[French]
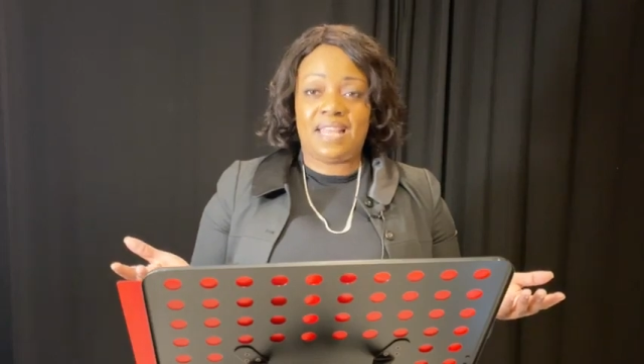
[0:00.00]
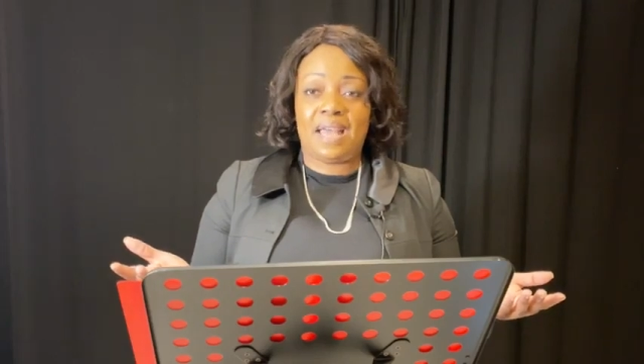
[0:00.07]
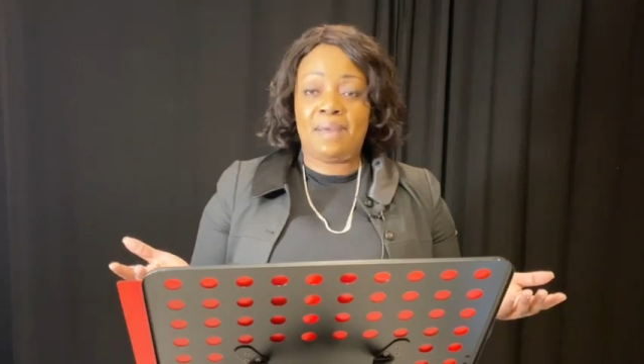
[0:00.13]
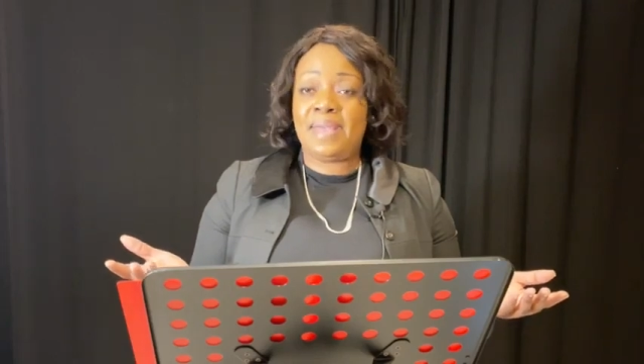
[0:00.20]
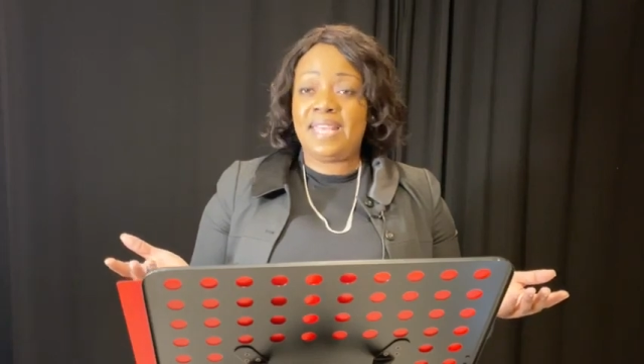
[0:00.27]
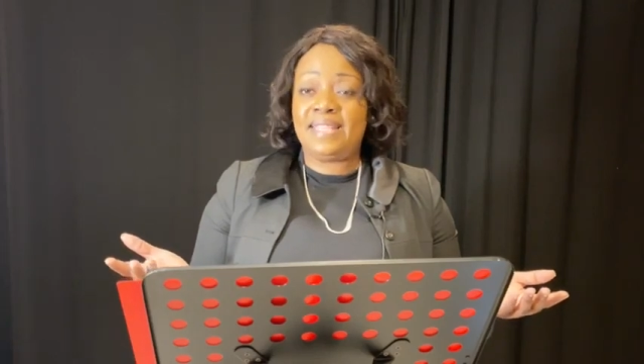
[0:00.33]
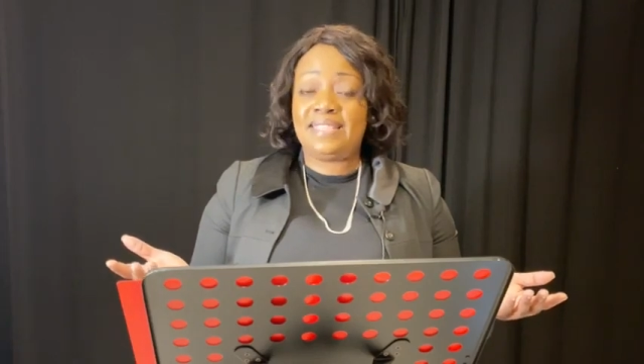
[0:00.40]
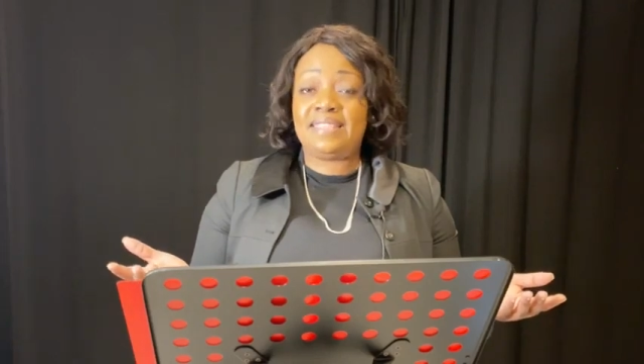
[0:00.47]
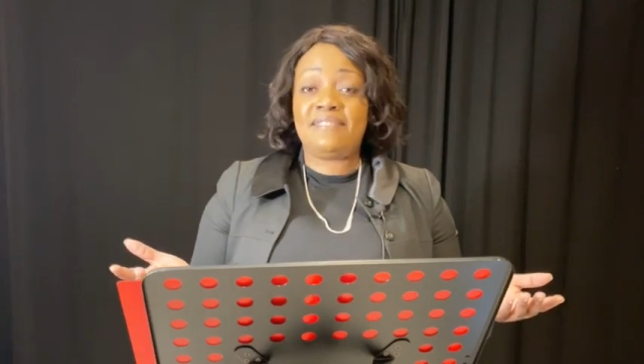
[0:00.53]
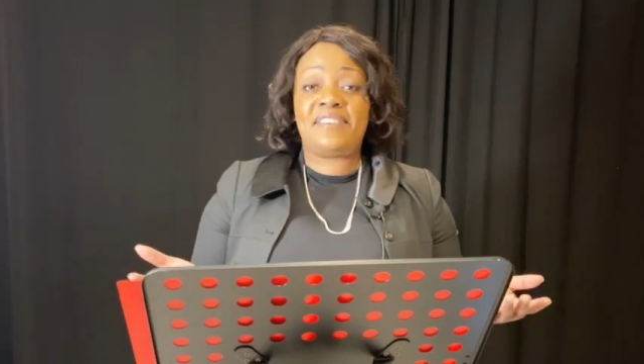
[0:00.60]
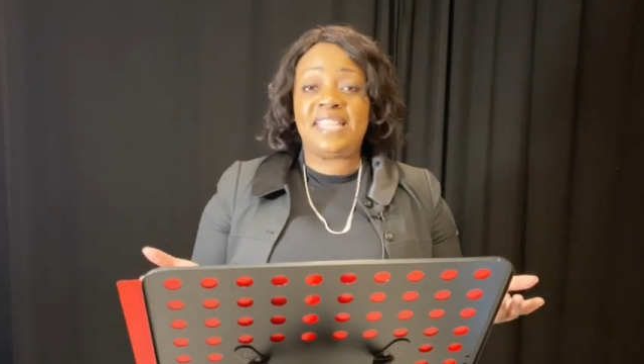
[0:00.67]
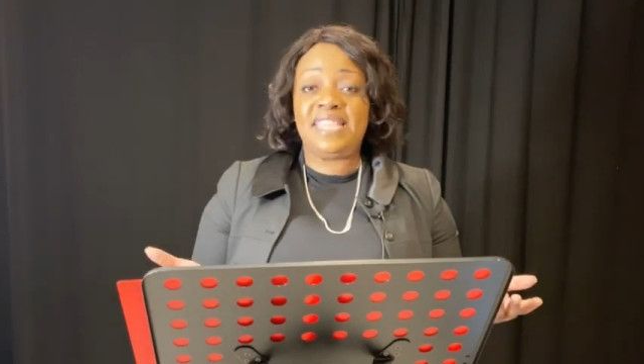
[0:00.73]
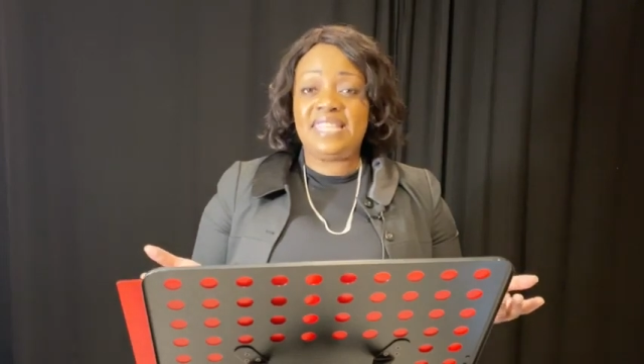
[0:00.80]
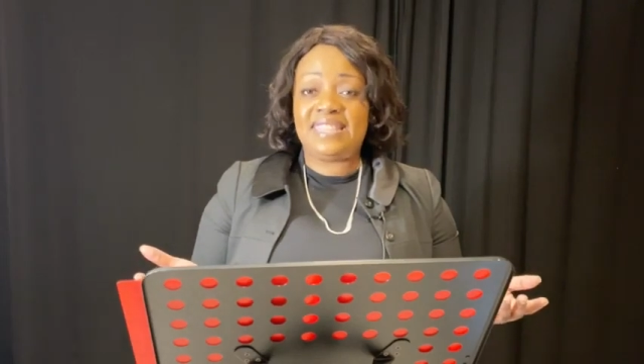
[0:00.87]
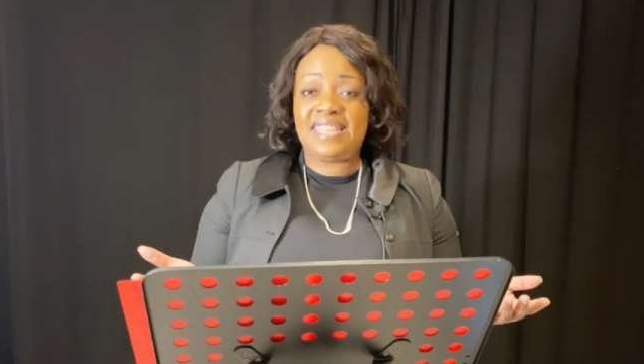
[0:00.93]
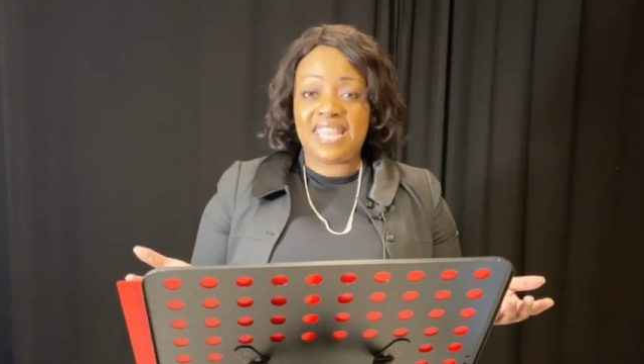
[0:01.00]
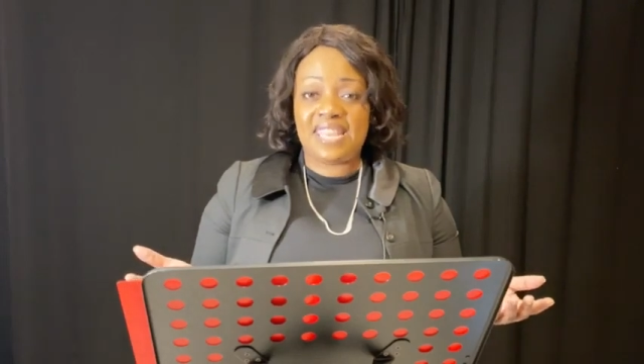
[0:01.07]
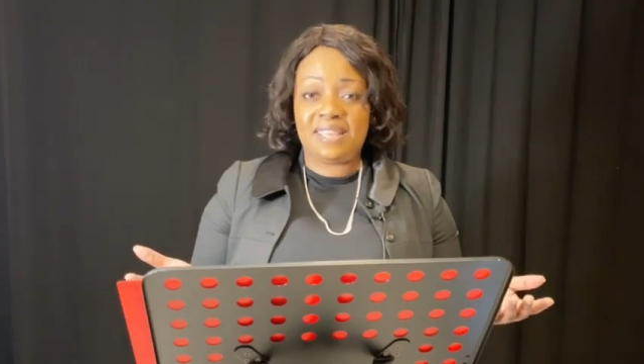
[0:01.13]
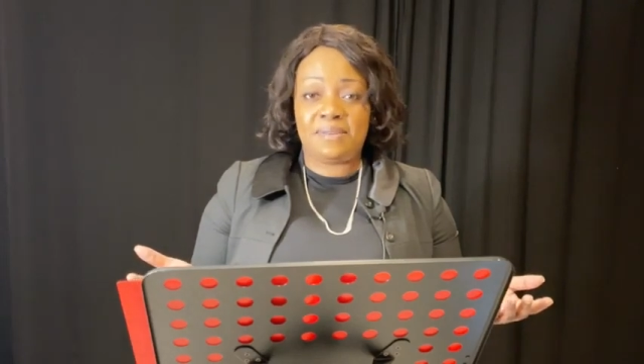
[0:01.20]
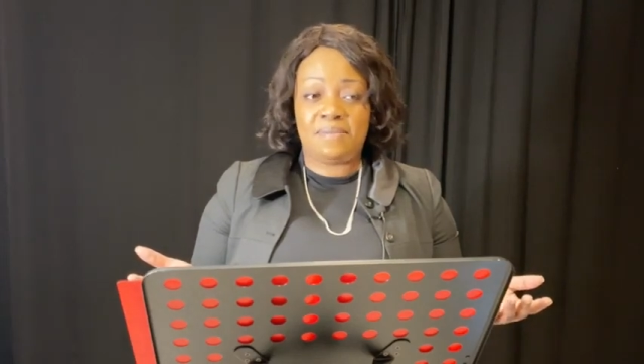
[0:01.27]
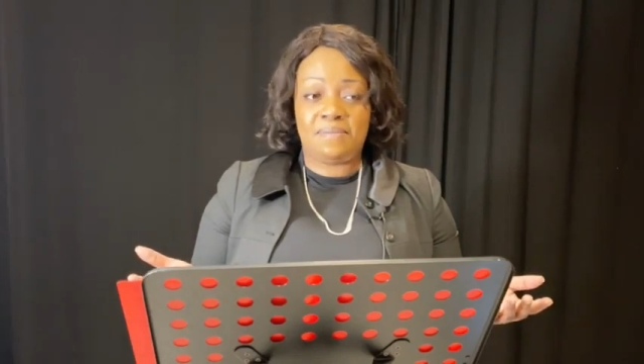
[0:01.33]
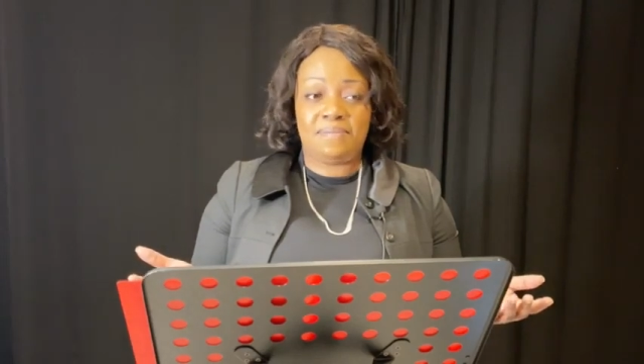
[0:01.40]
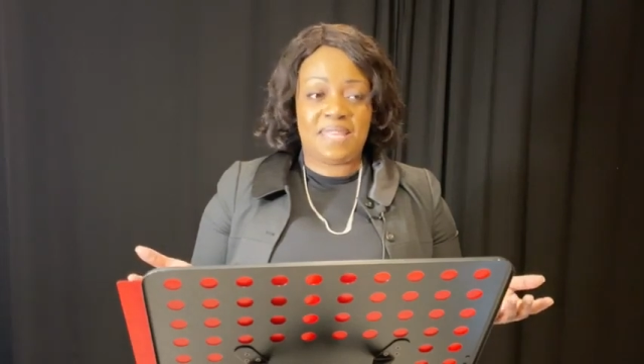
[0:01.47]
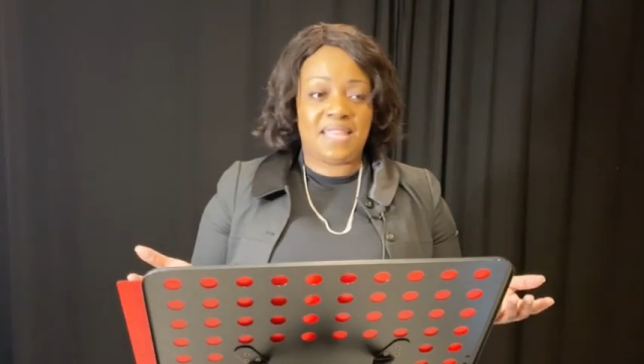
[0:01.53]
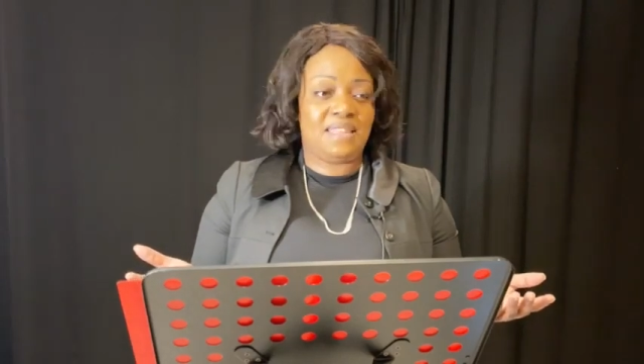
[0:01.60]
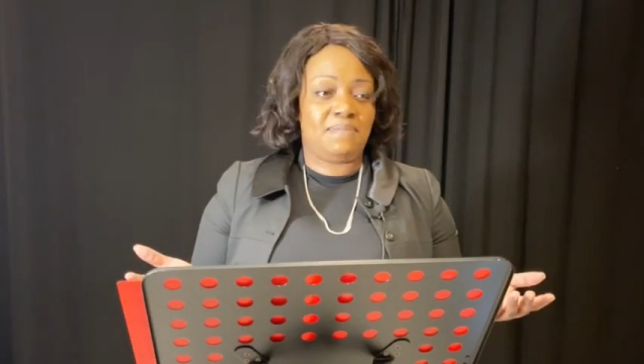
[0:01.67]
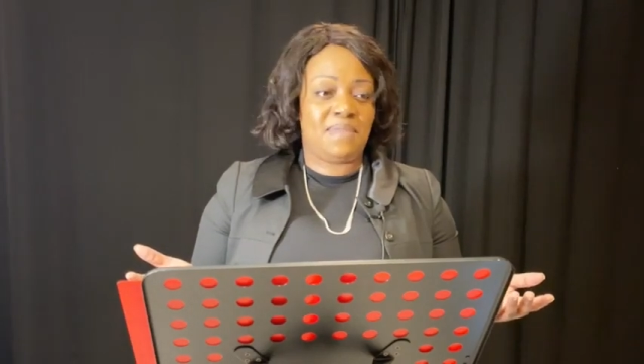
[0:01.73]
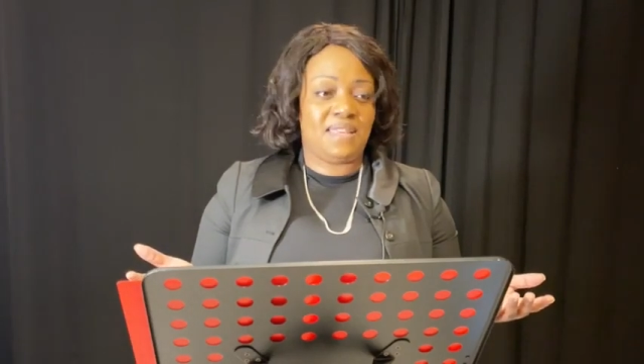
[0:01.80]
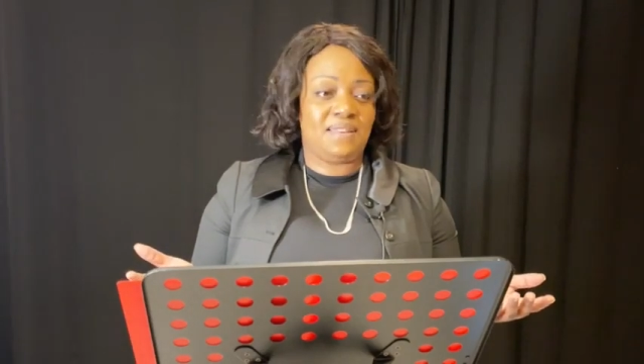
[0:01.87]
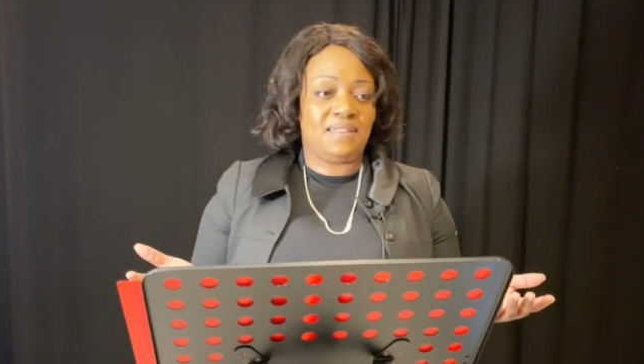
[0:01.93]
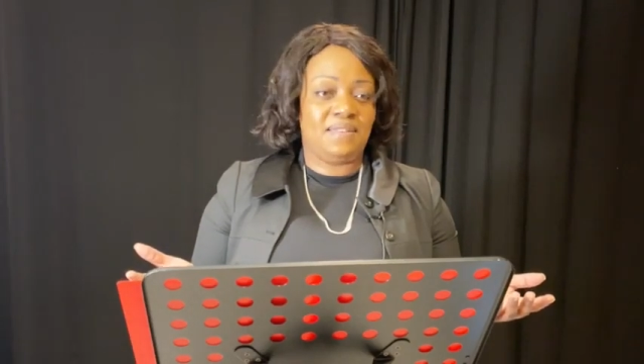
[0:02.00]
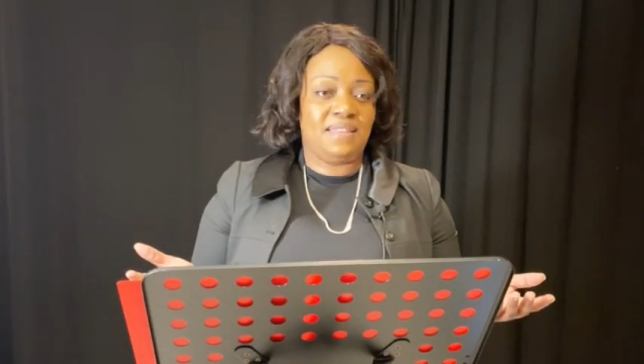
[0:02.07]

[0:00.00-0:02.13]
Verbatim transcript: Amen, c'est vanité, bien-aimé.